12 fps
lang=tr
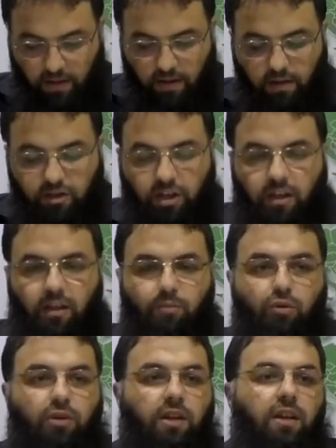İnşallah
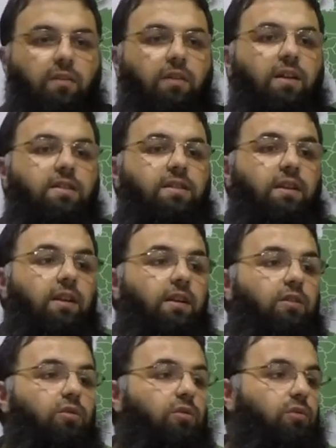buradan evlerinize
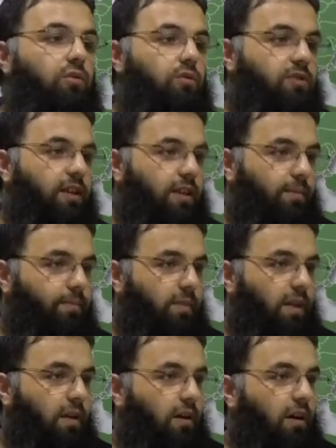geri döndüğünüzde
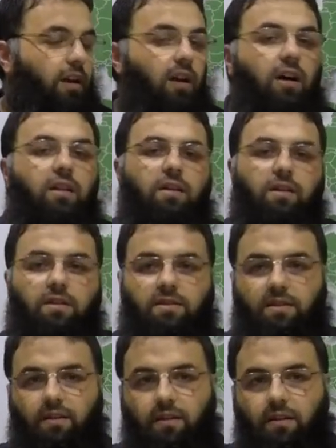aile
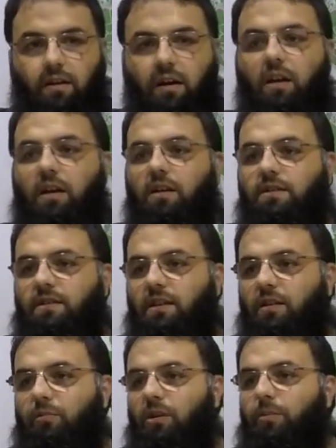halkınızı,
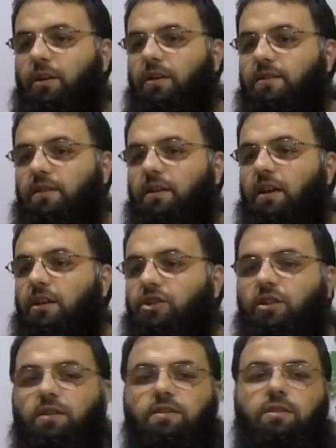annenizi, babanızı,
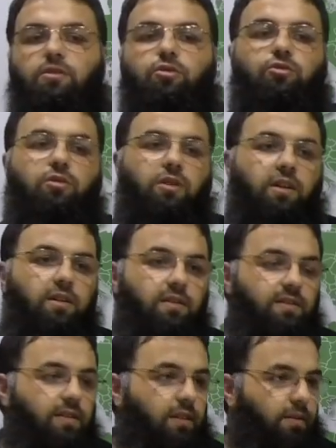eşinizi,
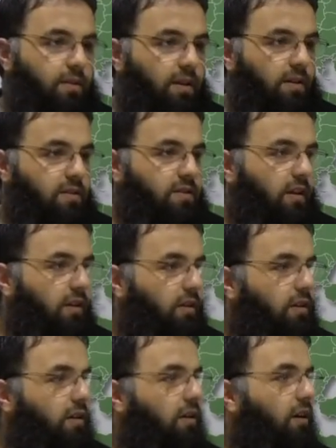çocuklarınızı
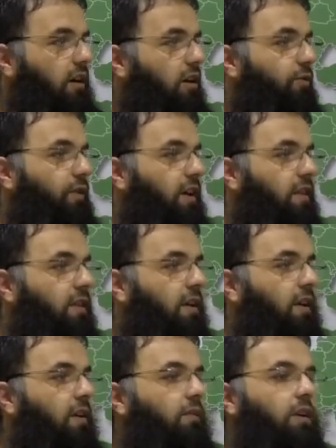sağlık, afiyet
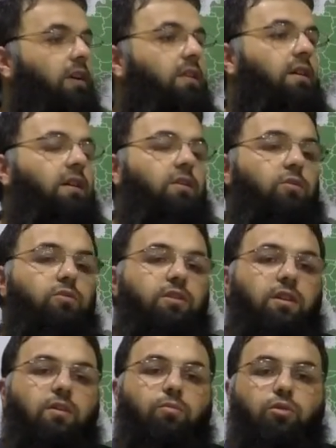ve hidayet
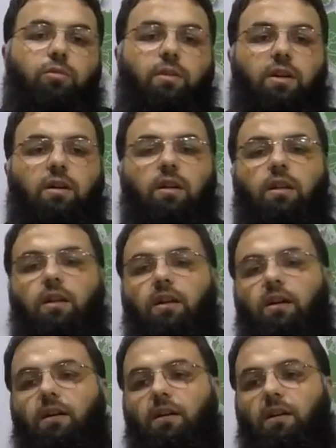üzere bulmayı
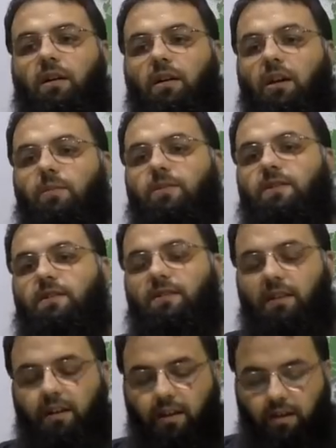Allah hem
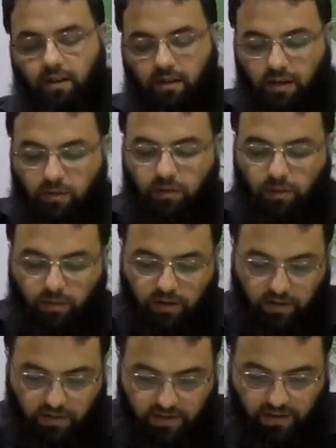sizlere hem de
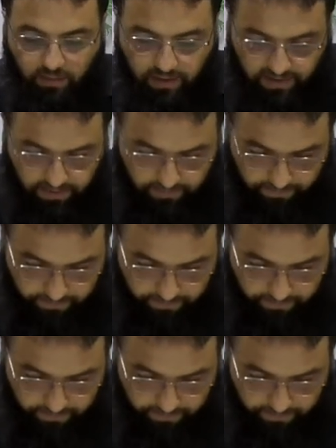bana nasip etsin.